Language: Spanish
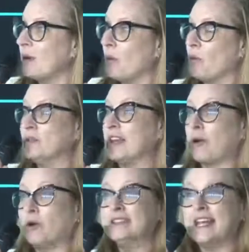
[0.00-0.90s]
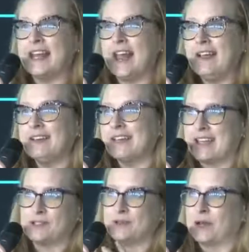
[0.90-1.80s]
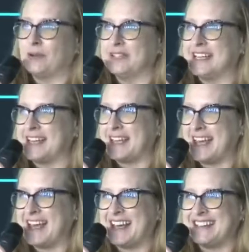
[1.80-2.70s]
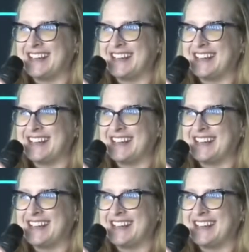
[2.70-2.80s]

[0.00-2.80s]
una condena, que es una condena que